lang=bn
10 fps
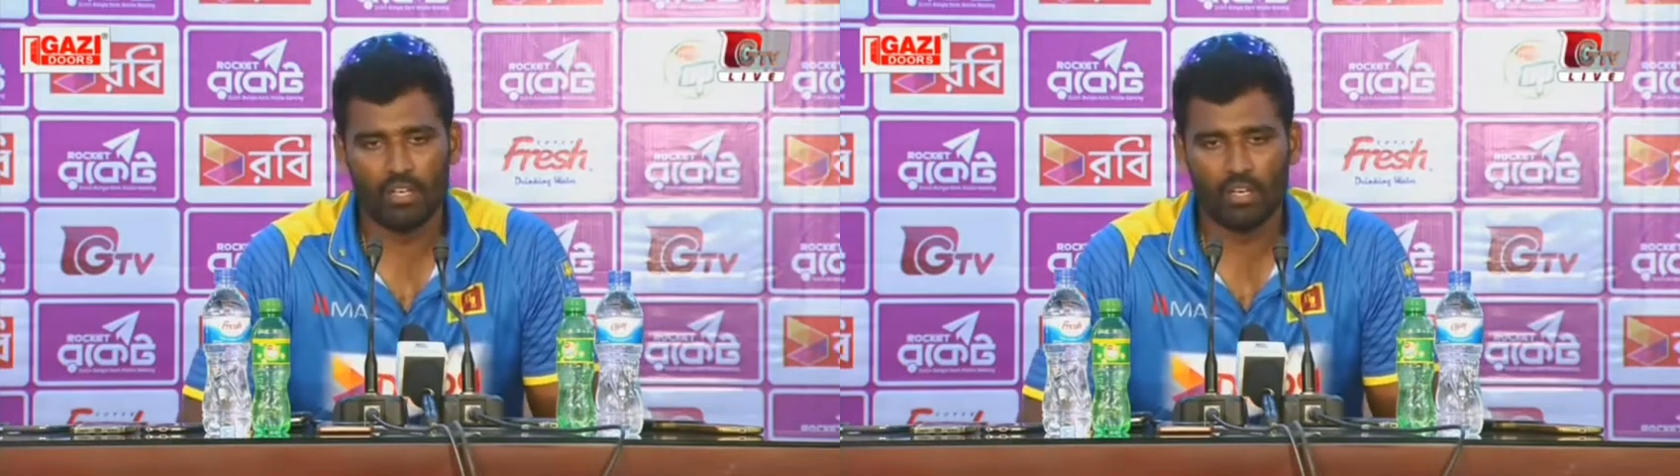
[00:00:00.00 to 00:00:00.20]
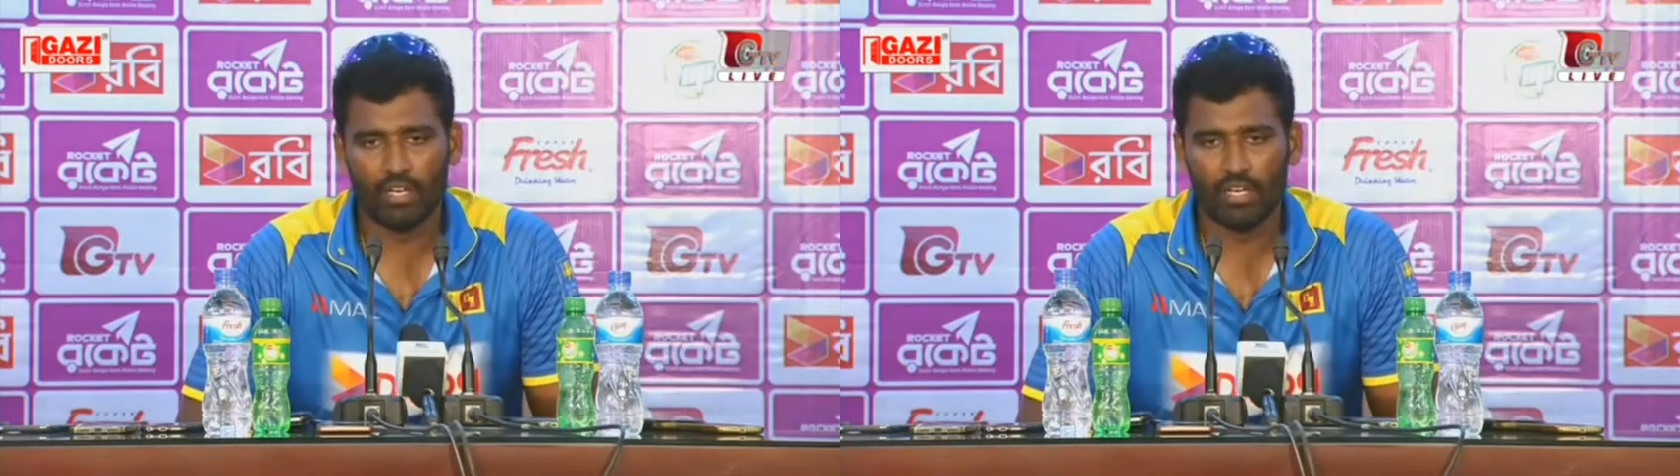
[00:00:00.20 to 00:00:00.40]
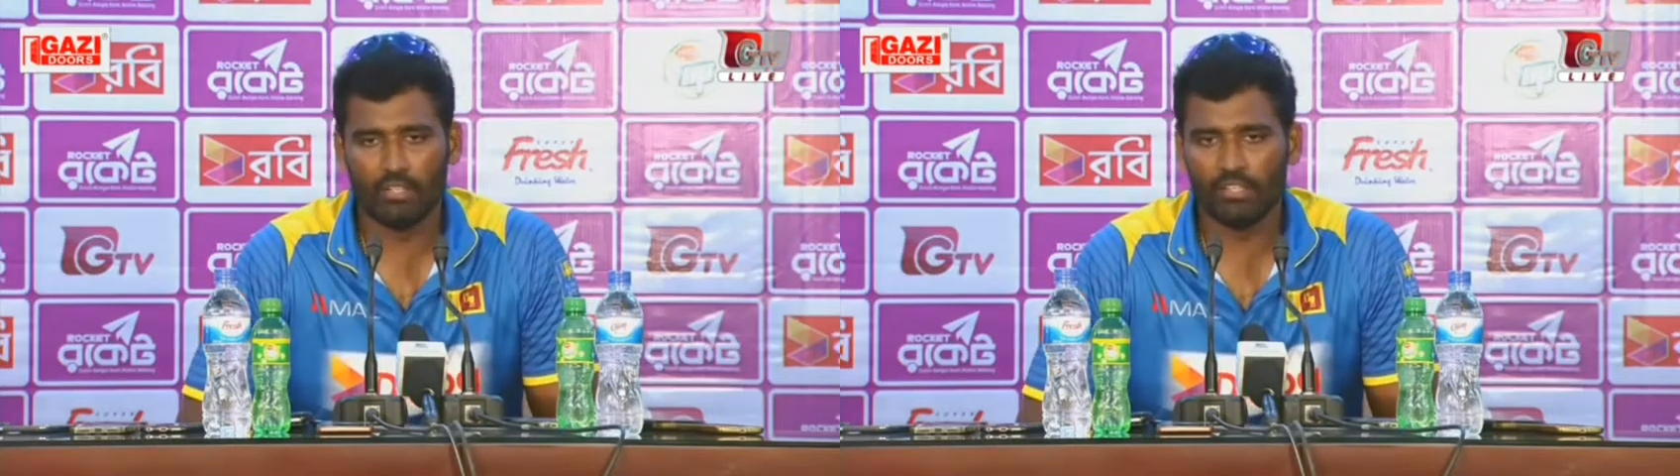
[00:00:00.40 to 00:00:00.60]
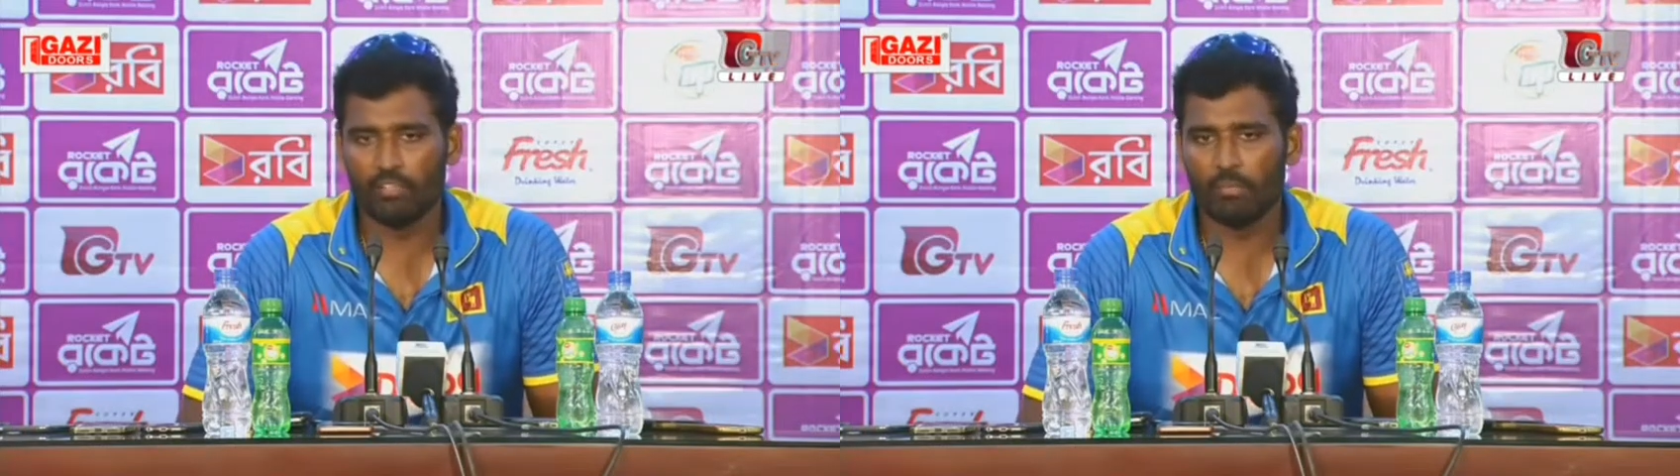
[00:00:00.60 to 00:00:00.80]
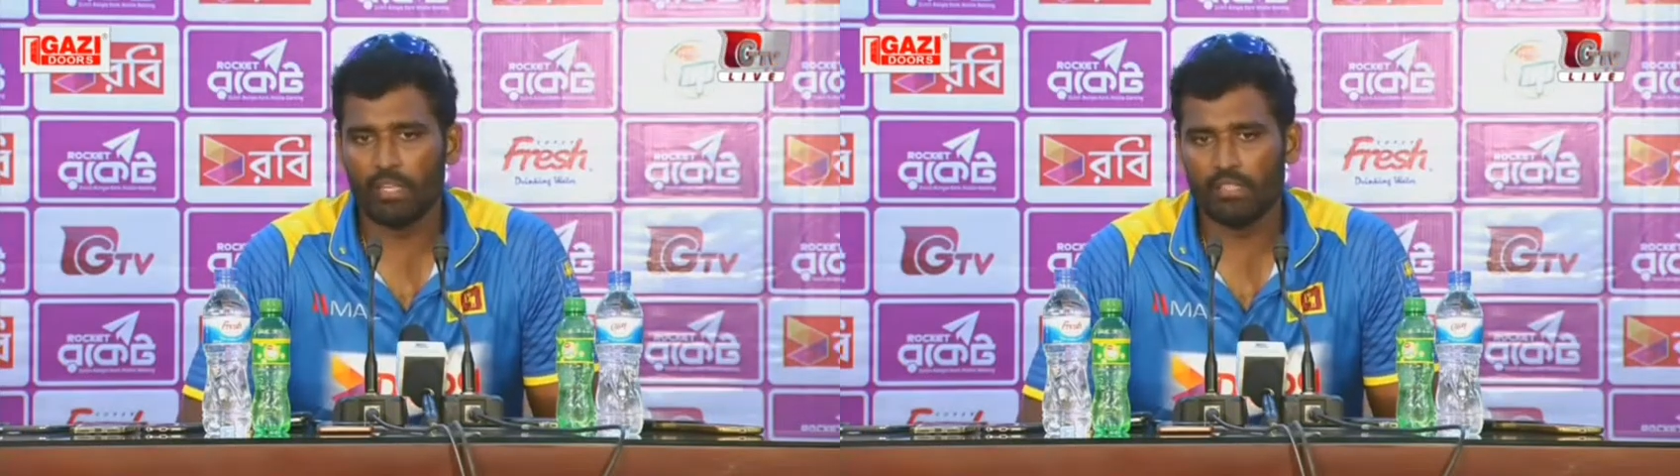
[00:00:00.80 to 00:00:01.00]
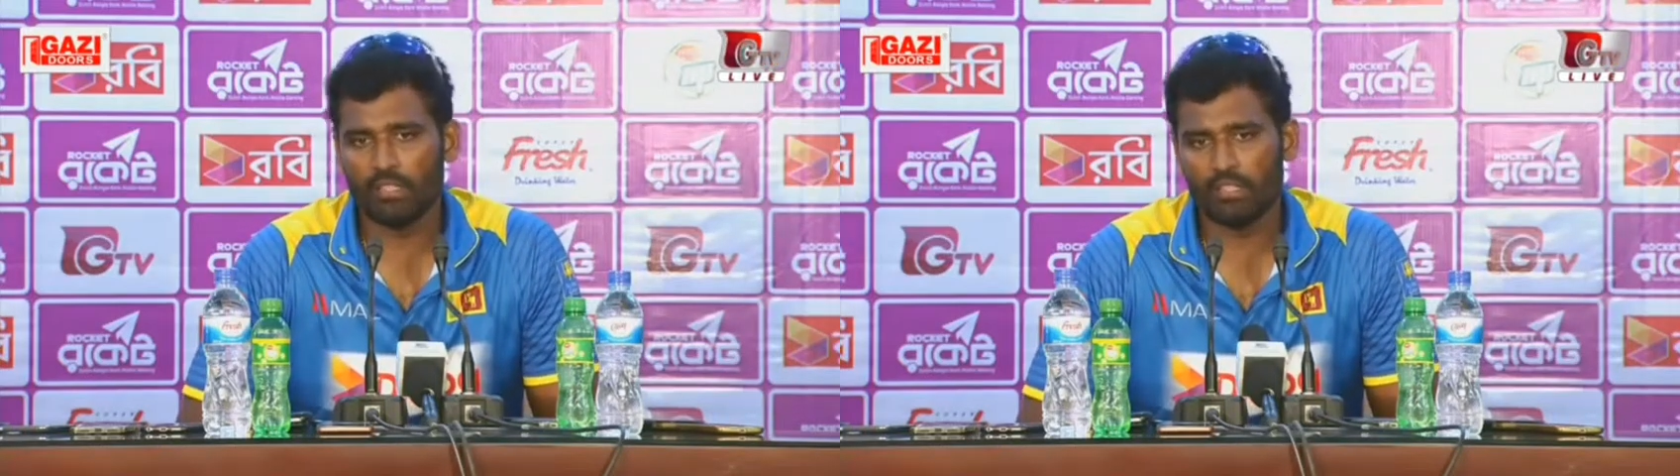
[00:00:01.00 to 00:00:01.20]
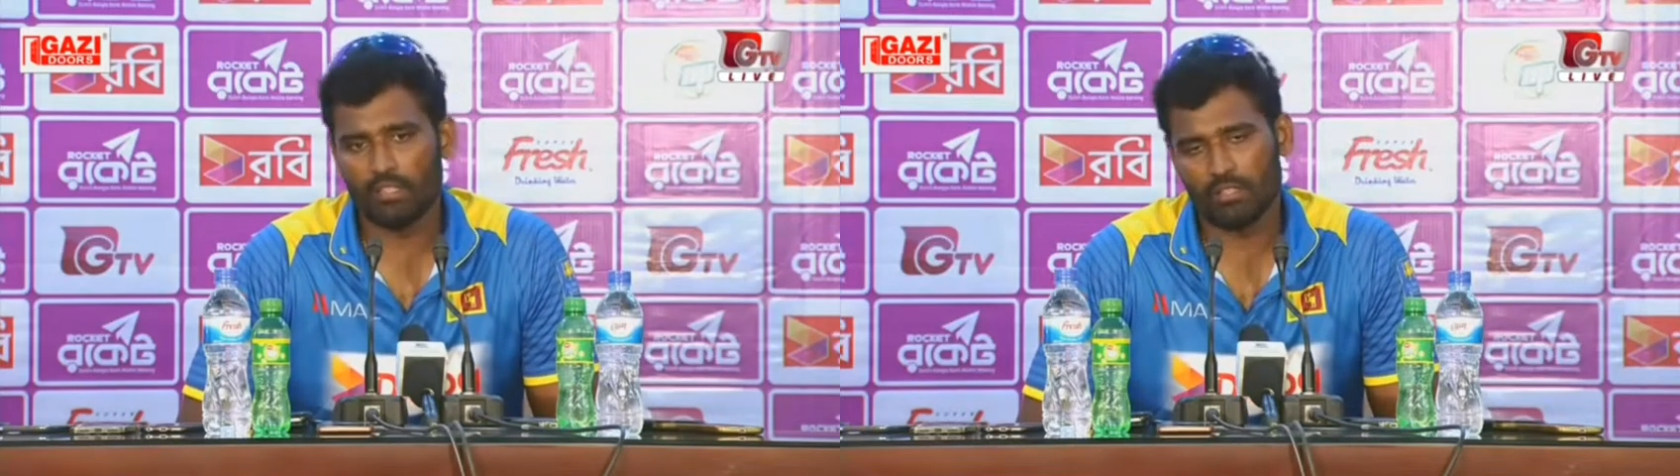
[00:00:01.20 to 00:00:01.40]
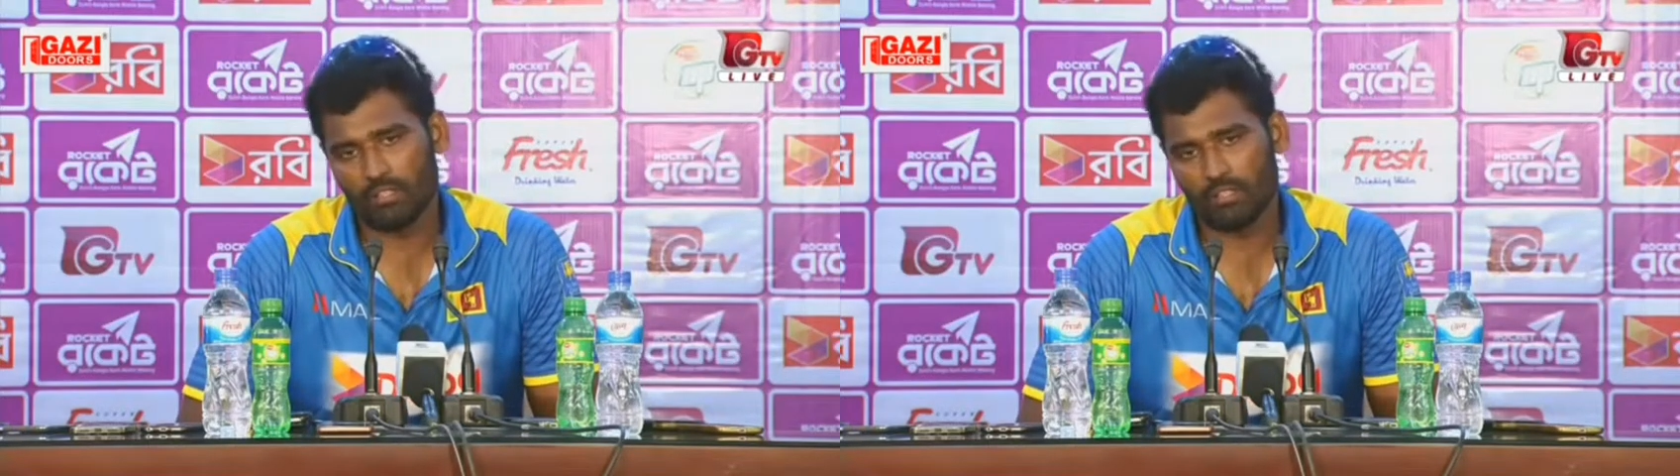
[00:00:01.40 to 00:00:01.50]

ভালো পড়াশোনা করে এসেছি